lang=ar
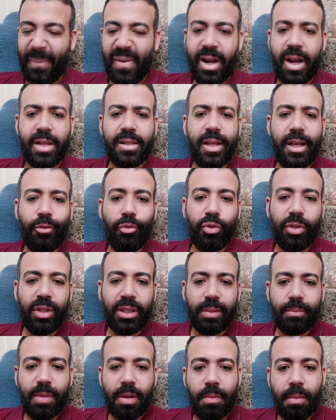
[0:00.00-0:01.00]
فالناس قالت له
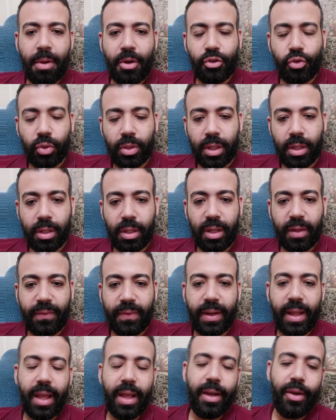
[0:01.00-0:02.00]
طب ما امام عاشور كان غلط
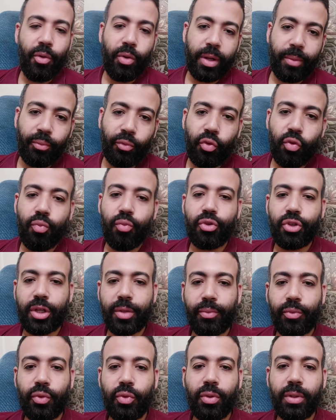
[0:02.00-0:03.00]
في الاهلي وجبتوه مش
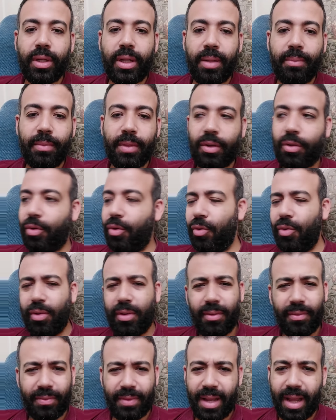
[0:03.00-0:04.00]
جبتوه الكلام ده
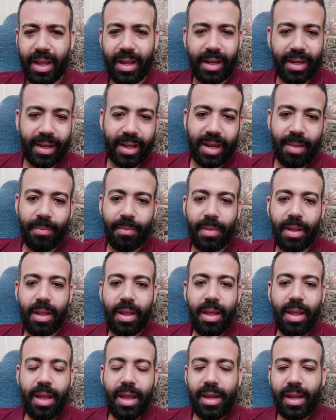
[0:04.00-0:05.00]
كله في الاخر الكلام
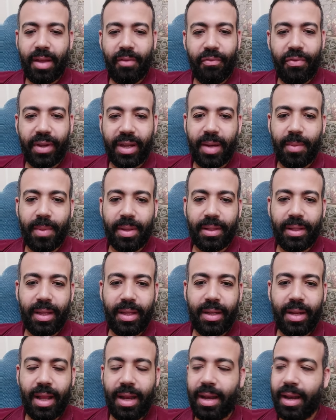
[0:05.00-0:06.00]
كان في
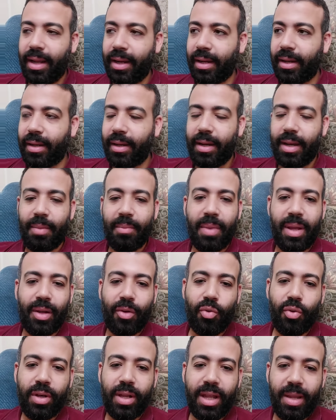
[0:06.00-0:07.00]
كلمتين قال لك لما
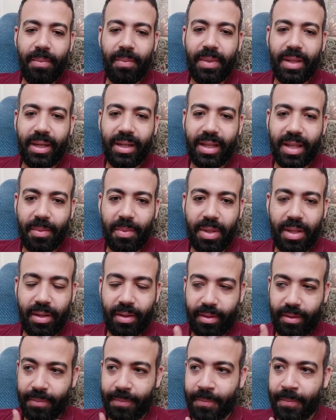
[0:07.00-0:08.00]
يكون ابني
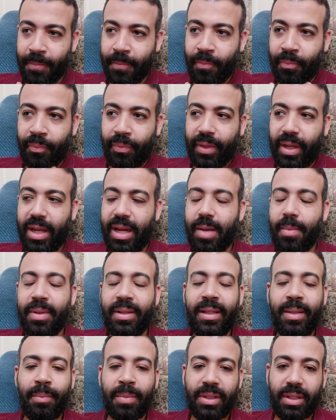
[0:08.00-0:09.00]
الكبير اللي
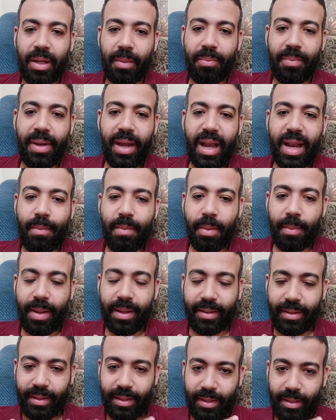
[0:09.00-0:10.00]
متربي على
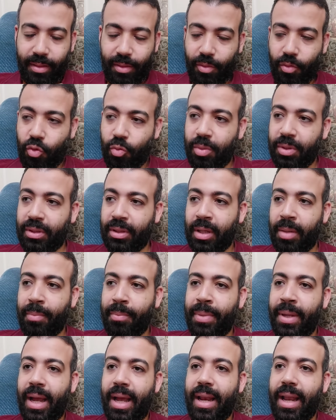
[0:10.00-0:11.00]
مبادئي
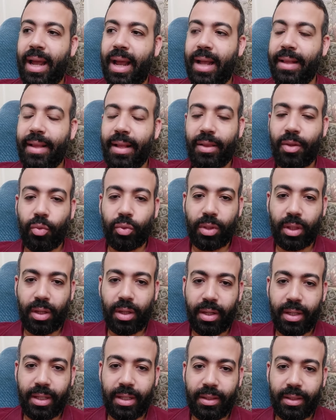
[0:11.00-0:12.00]
ومتربي على عاداتي
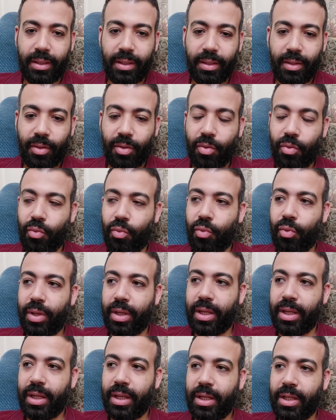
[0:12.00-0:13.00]
وتقاليدي
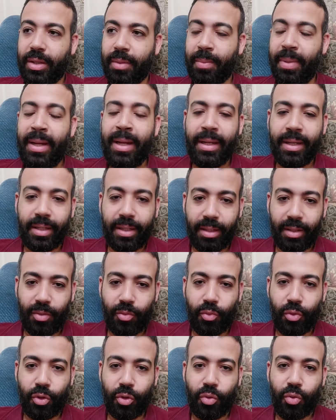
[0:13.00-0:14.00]
ويبيعني
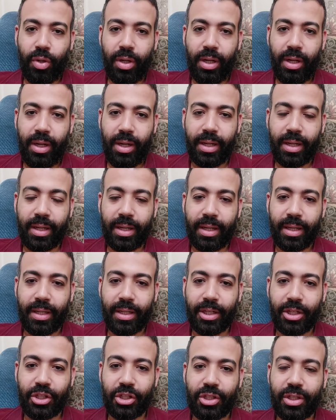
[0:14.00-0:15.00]
ويروح
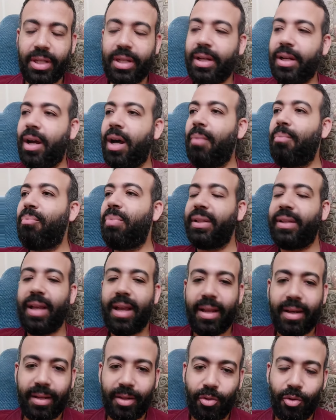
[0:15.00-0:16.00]
يشتري اب
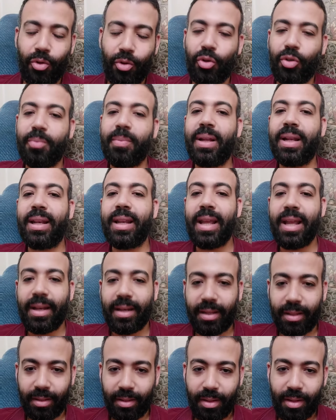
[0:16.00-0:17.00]
تاني يقول له
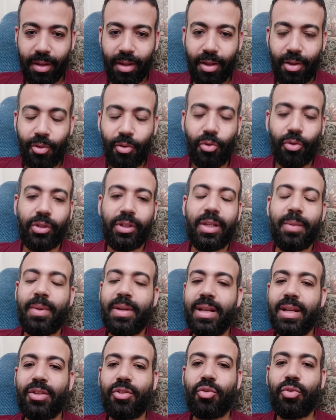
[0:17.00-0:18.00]
اتبناني وقدام
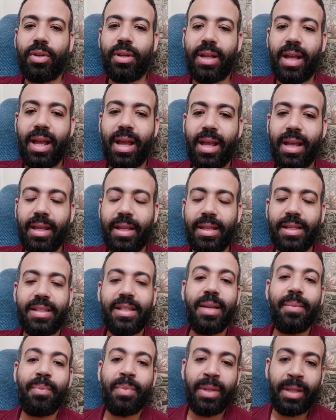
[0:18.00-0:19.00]
الناس كلها
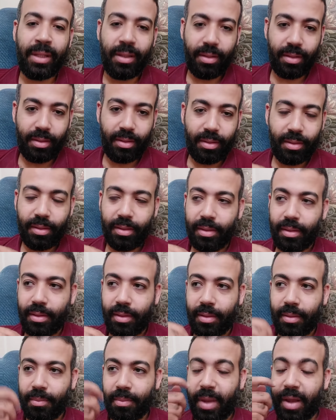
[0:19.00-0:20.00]
يسيبني
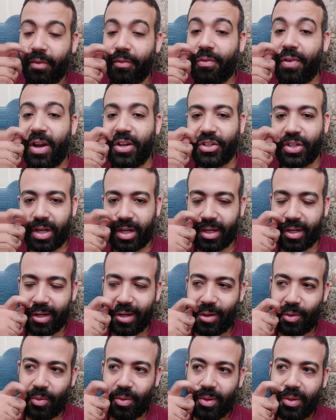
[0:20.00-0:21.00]
ما ينفعش
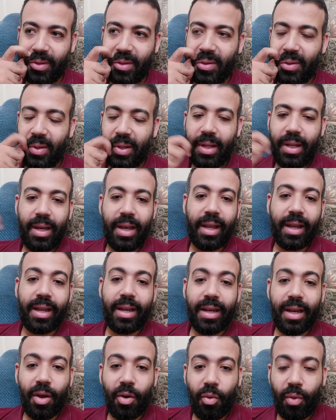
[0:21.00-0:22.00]
ارجعه
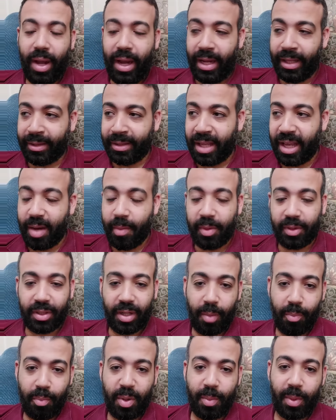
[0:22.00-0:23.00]
لكن لو واحد تاني
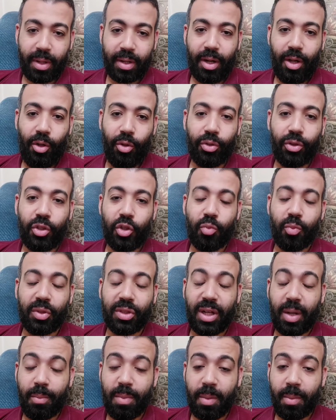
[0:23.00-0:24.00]
متربي بره حضني
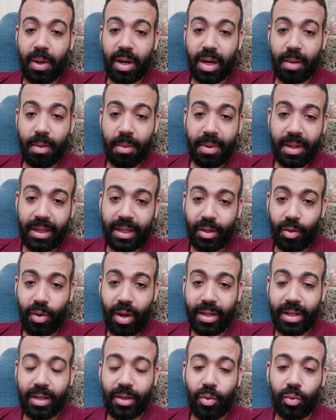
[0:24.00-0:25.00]
ومتربي بره مبادئي
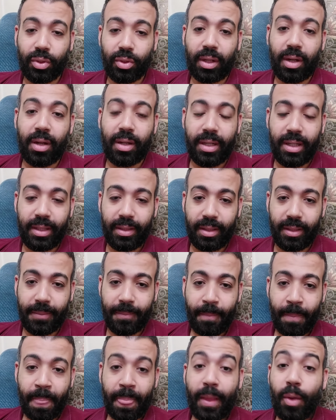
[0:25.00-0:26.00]
وعاداتي وتقاليدي
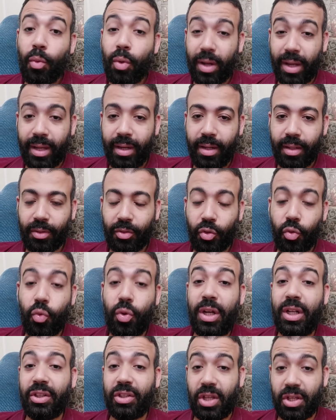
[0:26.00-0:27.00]
وغلط
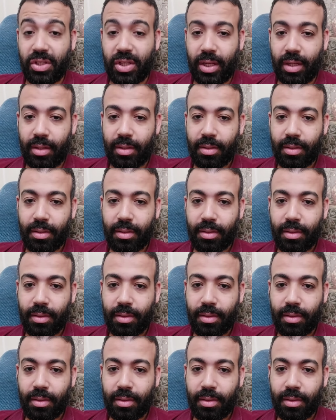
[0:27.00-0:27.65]
واعتذر